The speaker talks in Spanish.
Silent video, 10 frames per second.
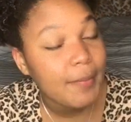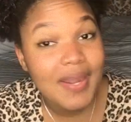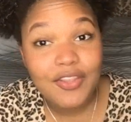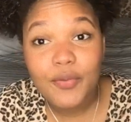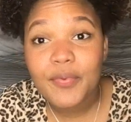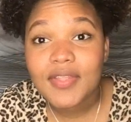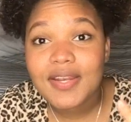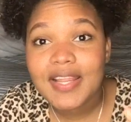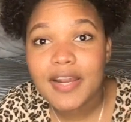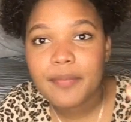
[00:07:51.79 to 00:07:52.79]
Para yo poder
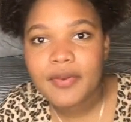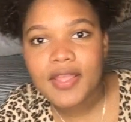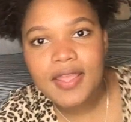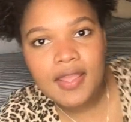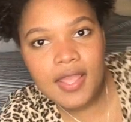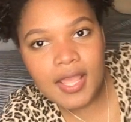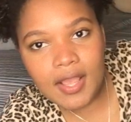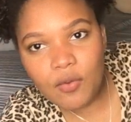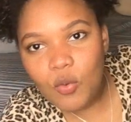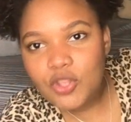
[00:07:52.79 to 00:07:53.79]
leer porque
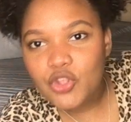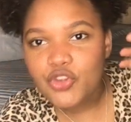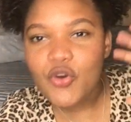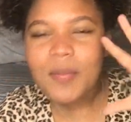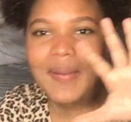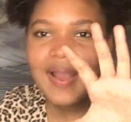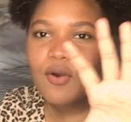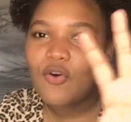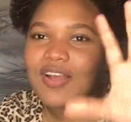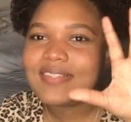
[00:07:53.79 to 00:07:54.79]
cuando yo
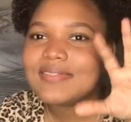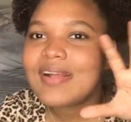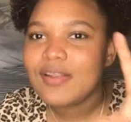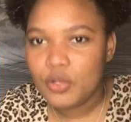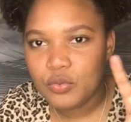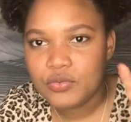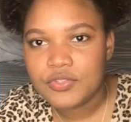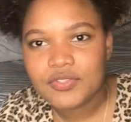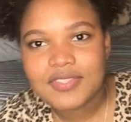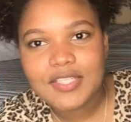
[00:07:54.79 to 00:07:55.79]
apago esta
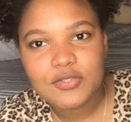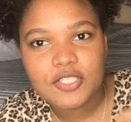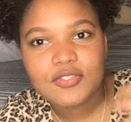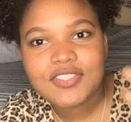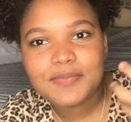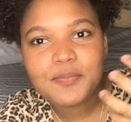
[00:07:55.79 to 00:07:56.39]
luz, o sea, ustedes no